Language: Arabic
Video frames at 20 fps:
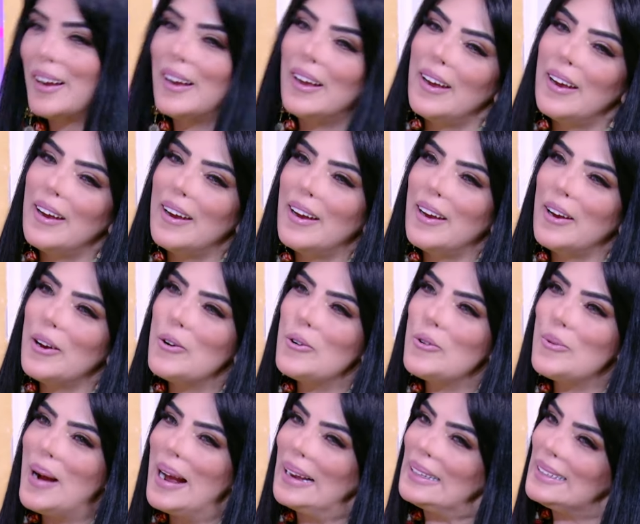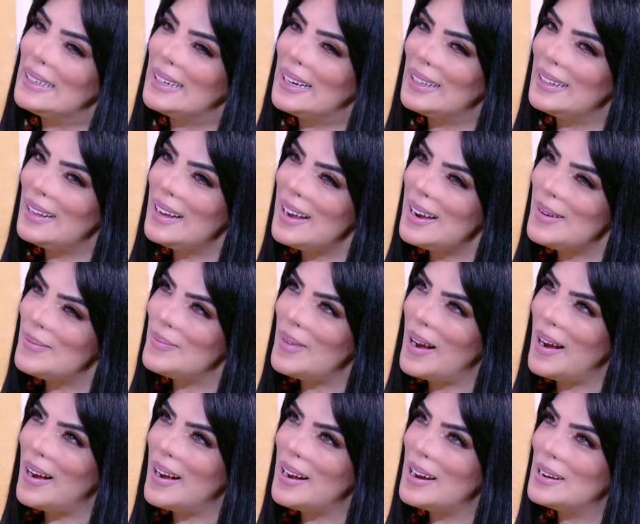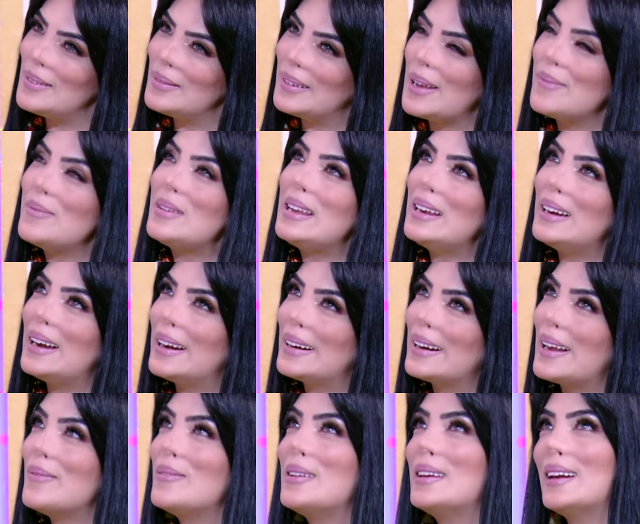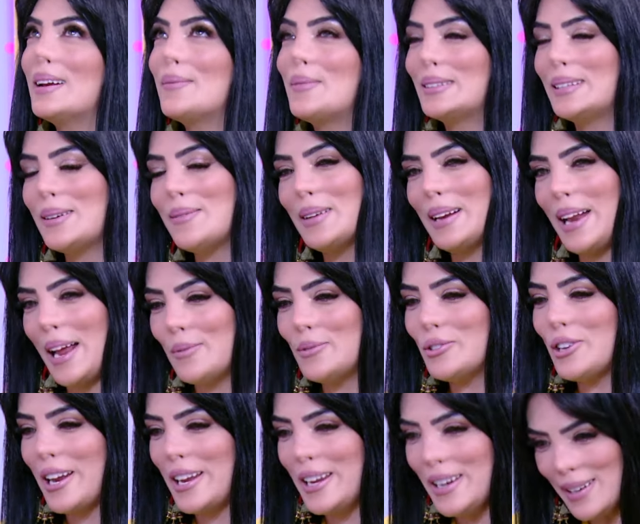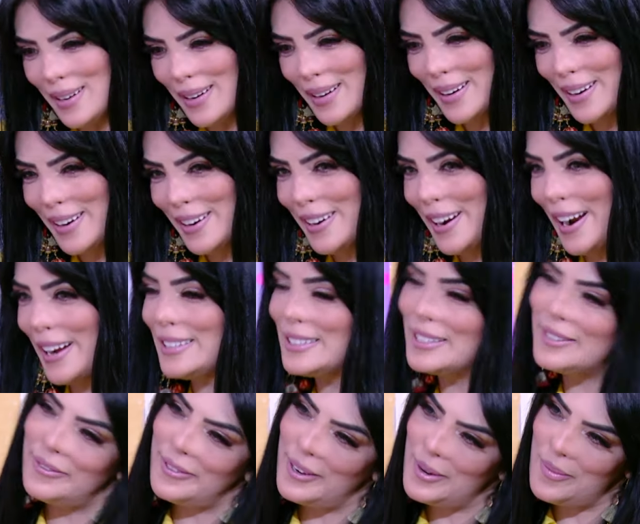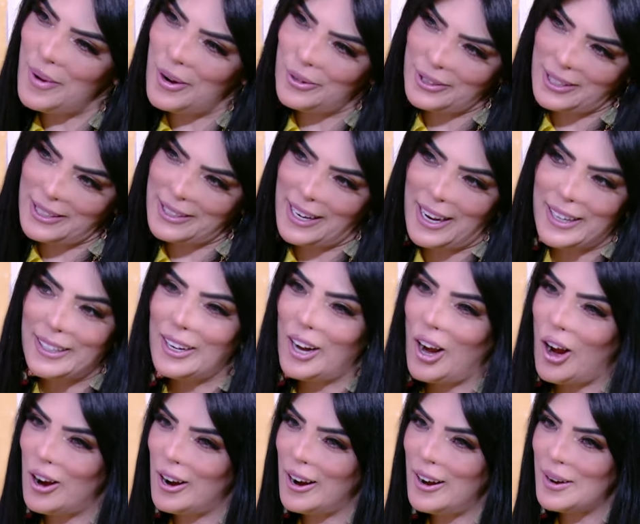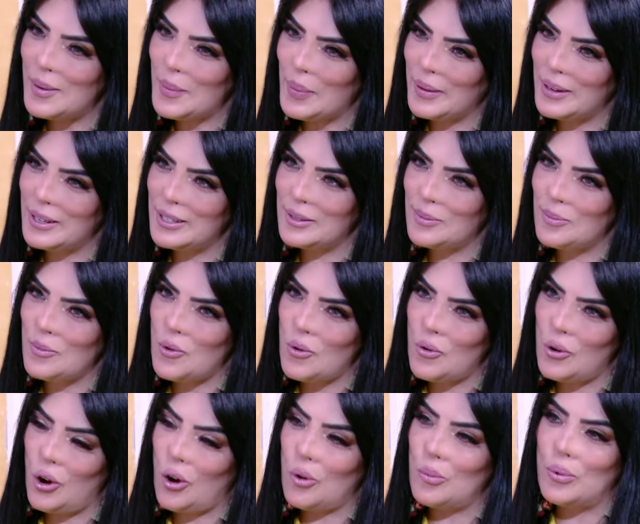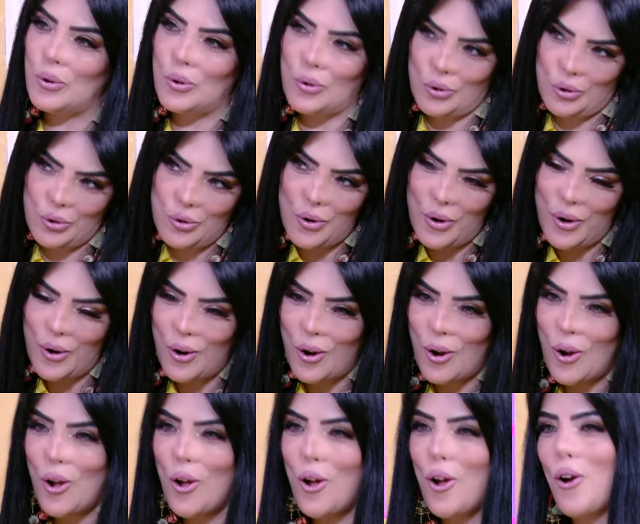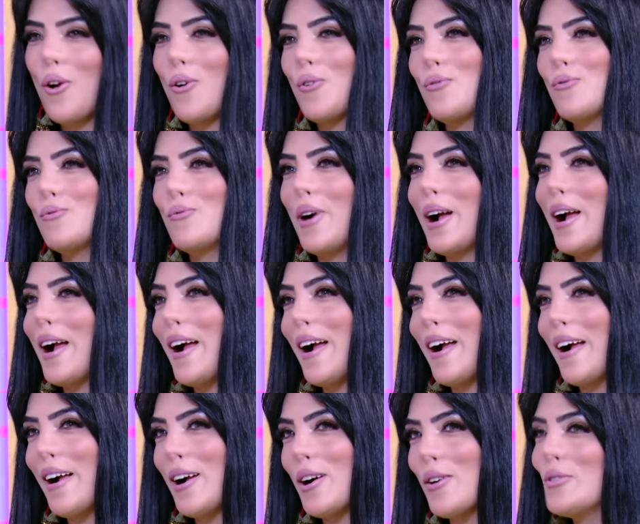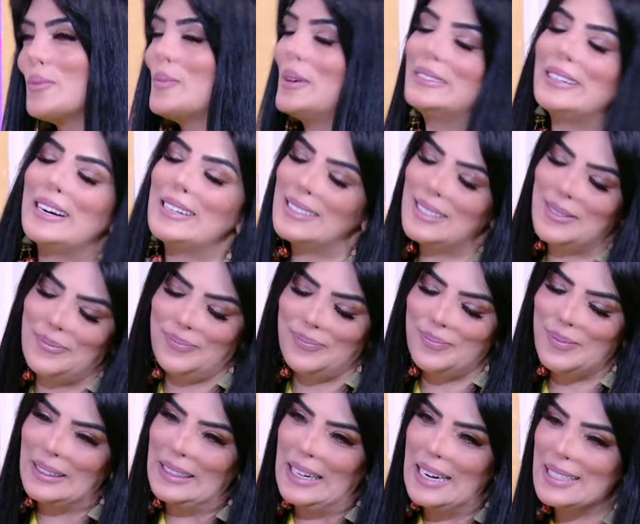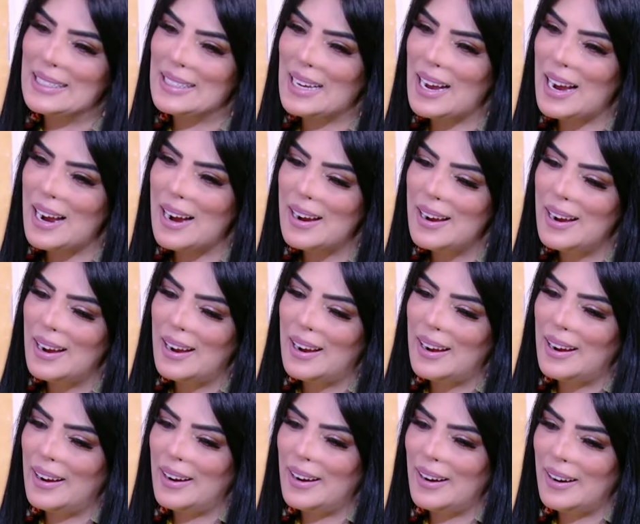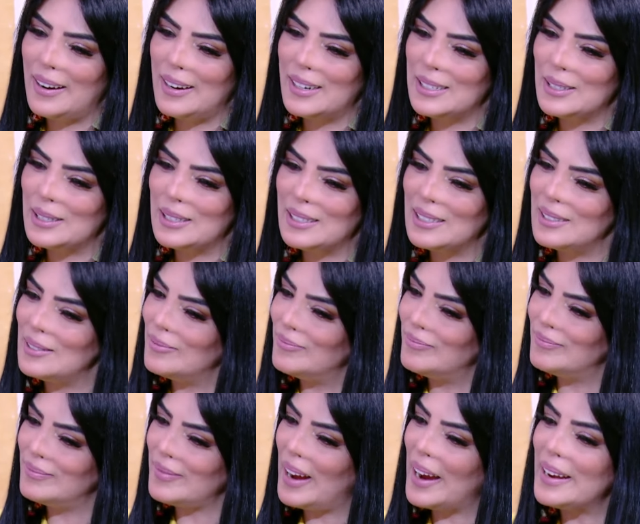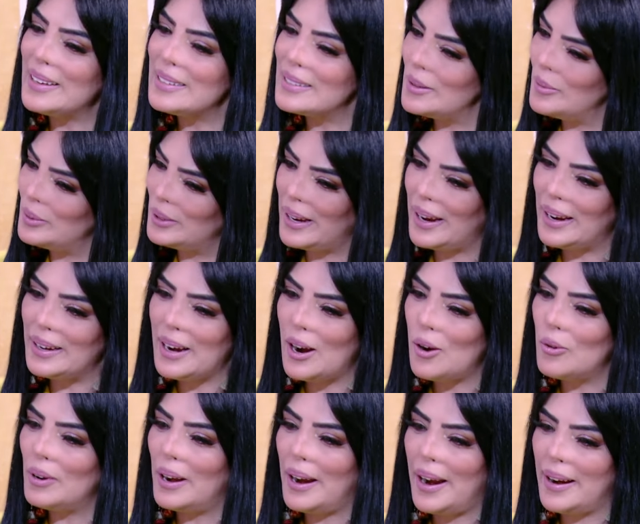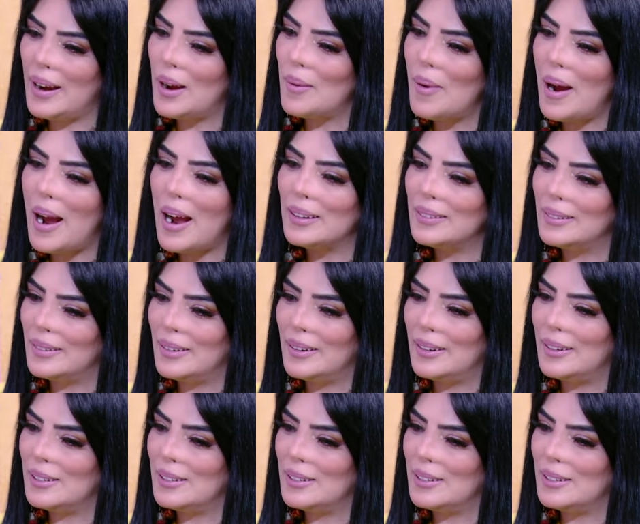آه، وبعد كده مع الجميله الجميله مدام الهام شاهين عندي فيلم مع استاذ خالد الحجر اسمه الحب كله و... والمدرسه المدرسه آه، هينزل بتهيالي اول حاجه بعد